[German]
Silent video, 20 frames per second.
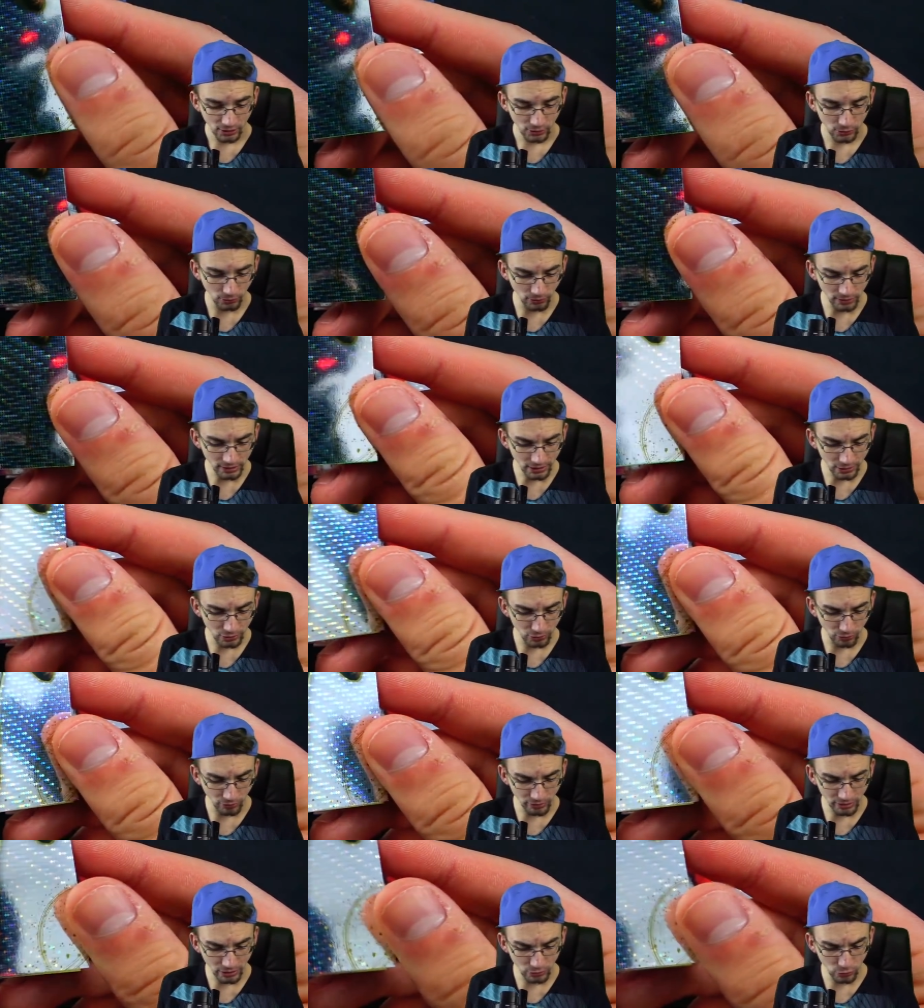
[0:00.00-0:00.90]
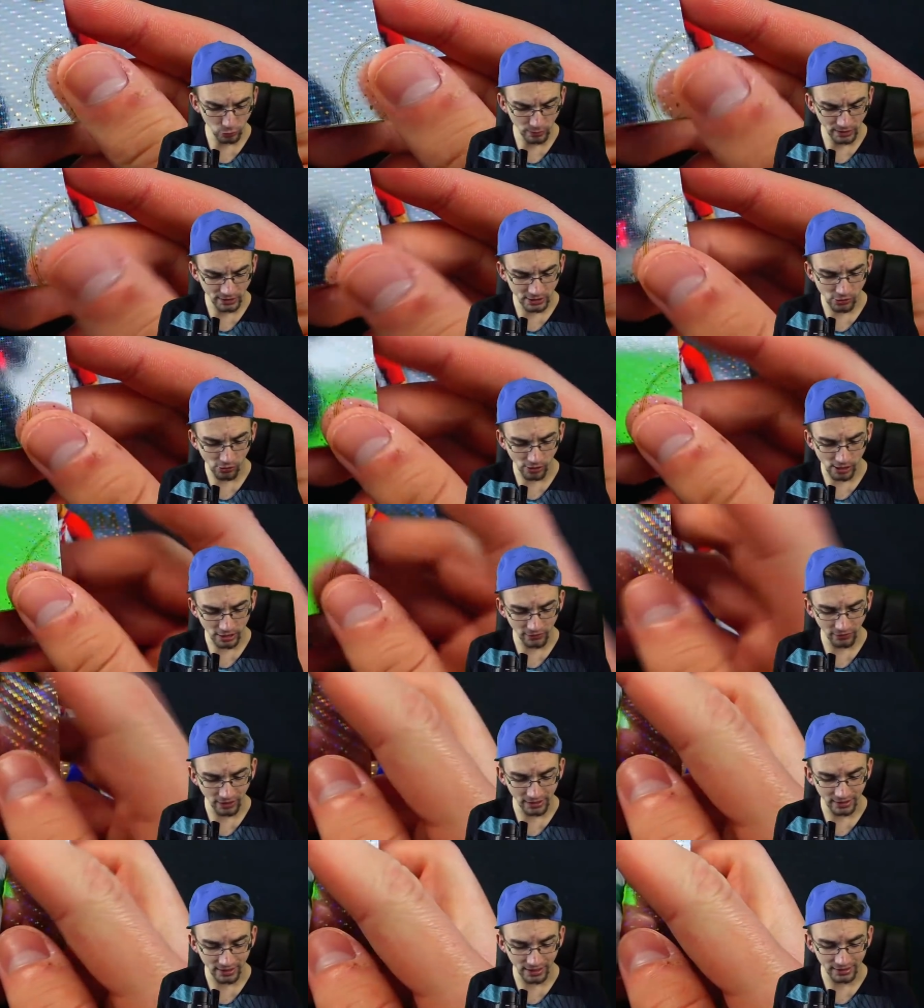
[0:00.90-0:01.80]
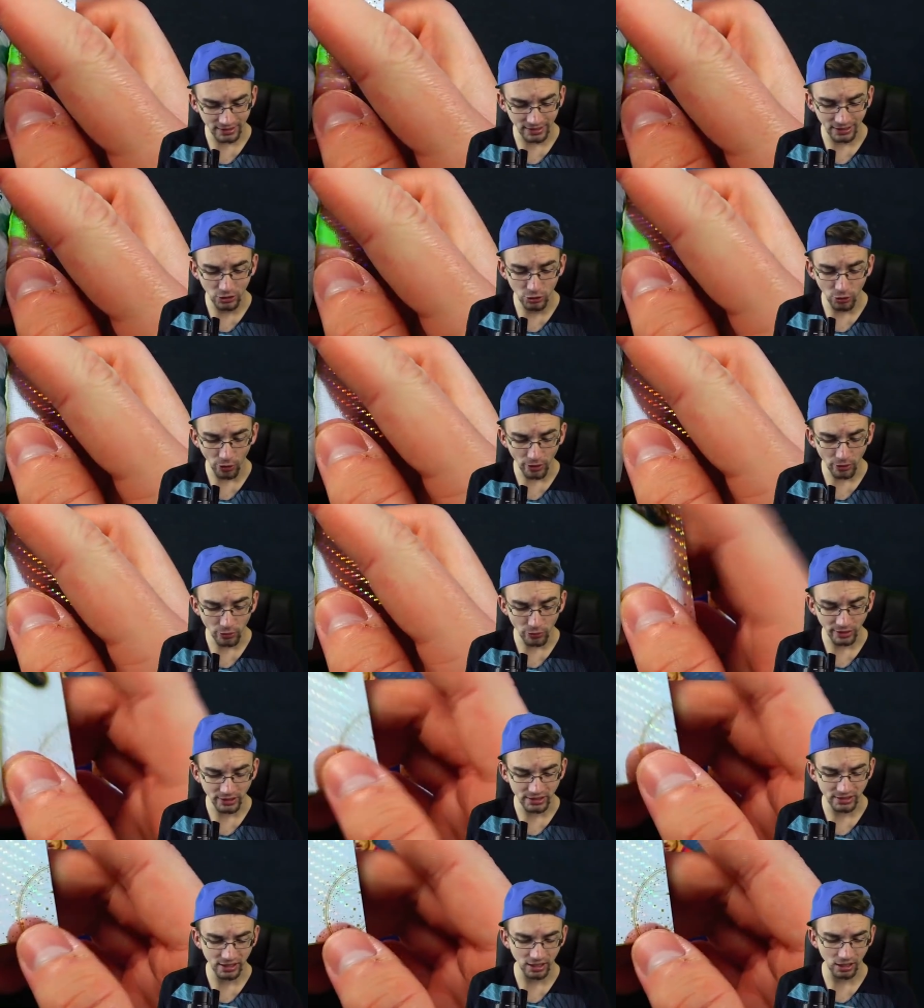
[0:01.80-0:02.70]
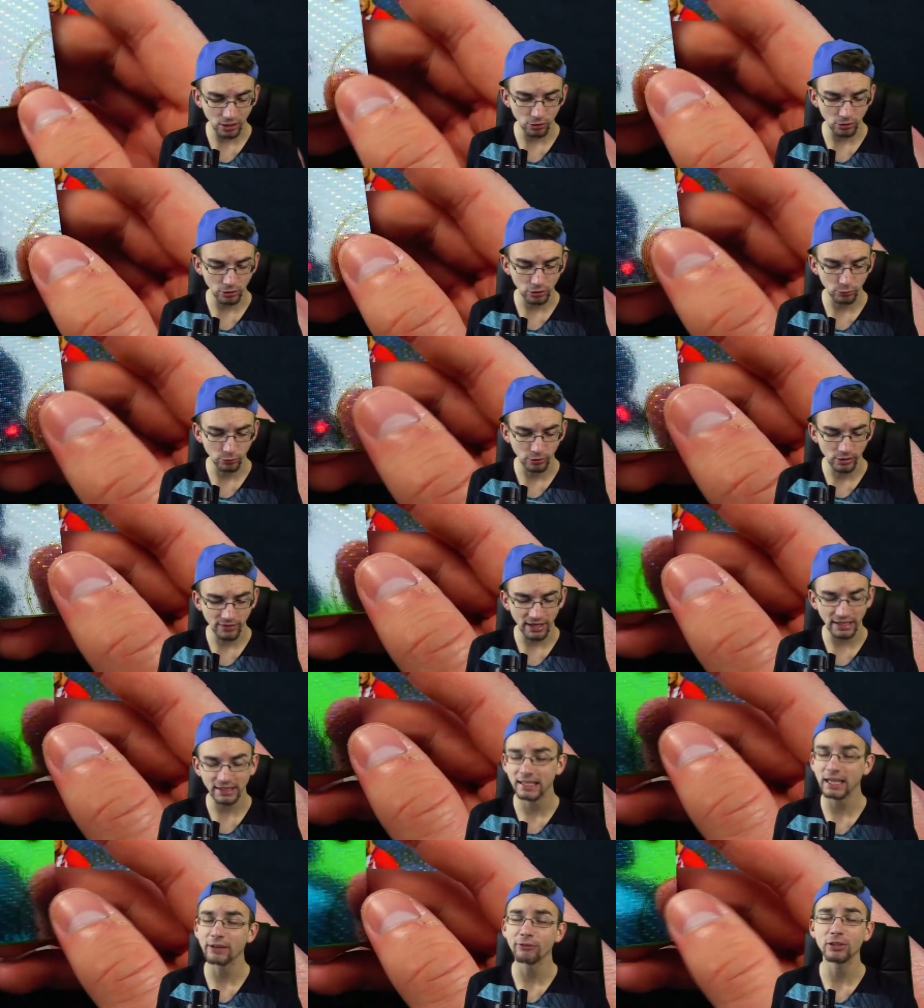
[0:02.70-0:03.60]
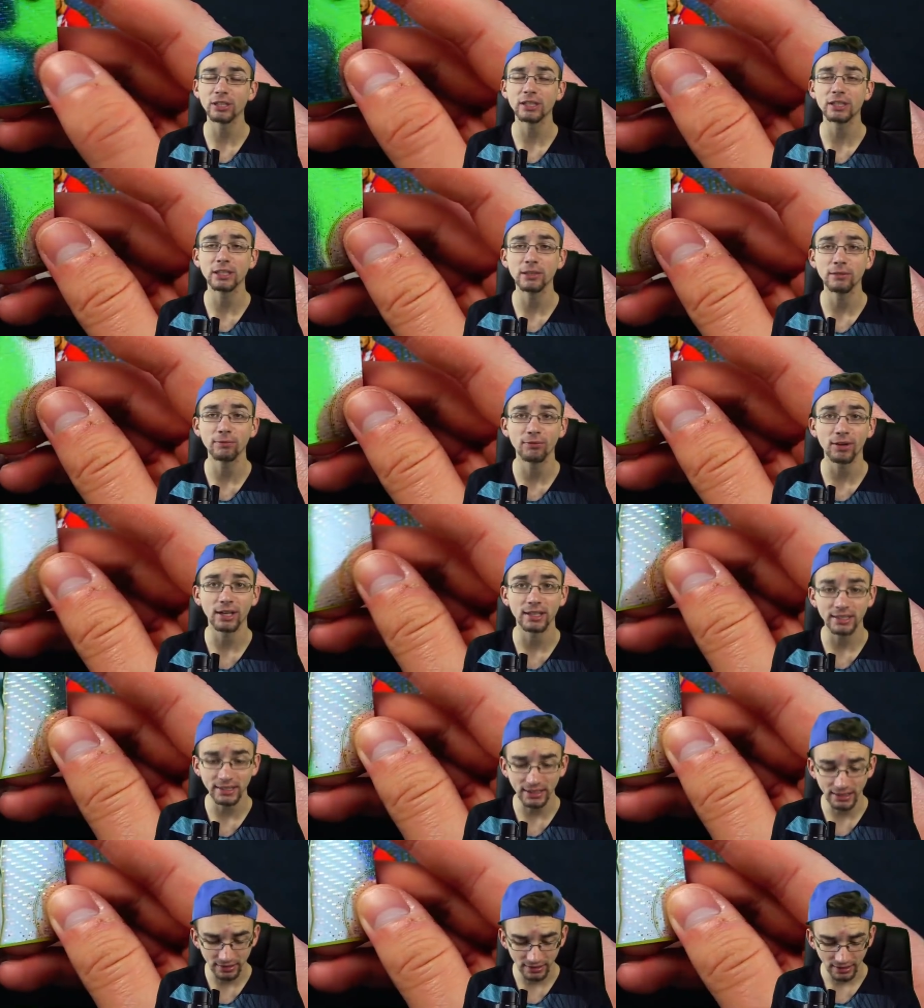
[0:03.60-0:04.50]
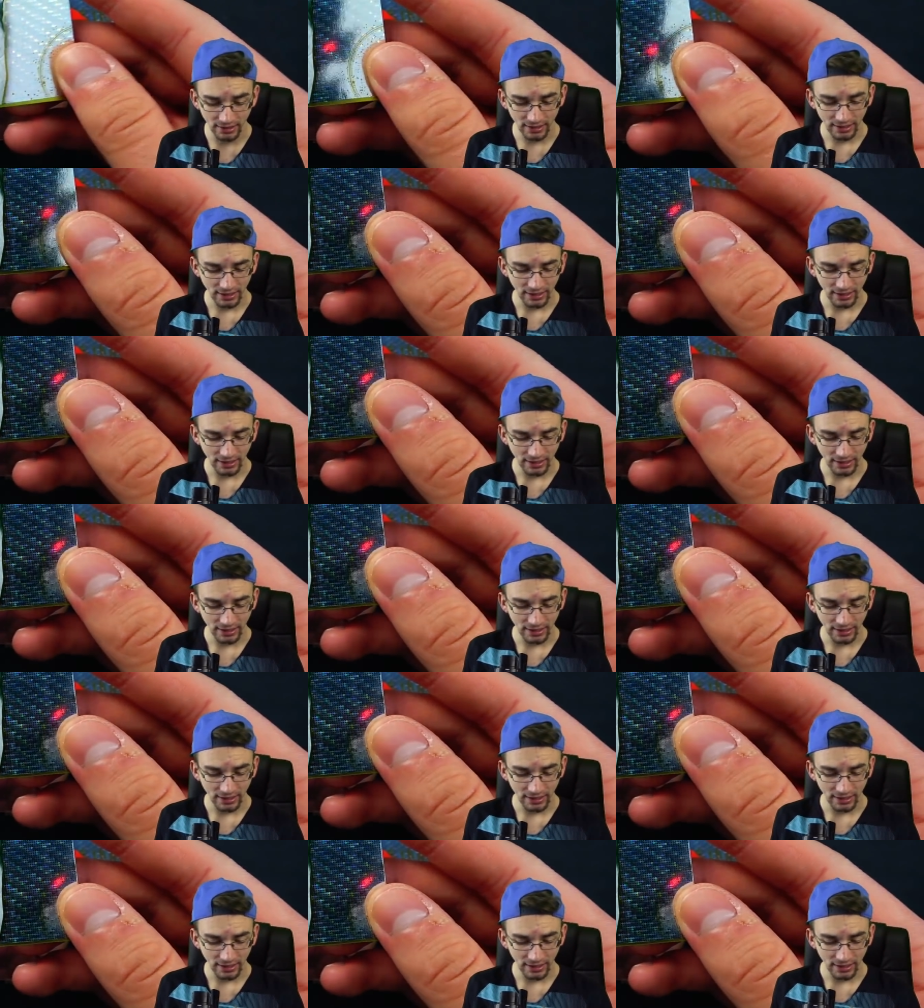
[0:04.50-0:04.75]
Toni, Toni, du bist Gold wert. Der hat einen 99er Kontrollwert, definitiv verdient.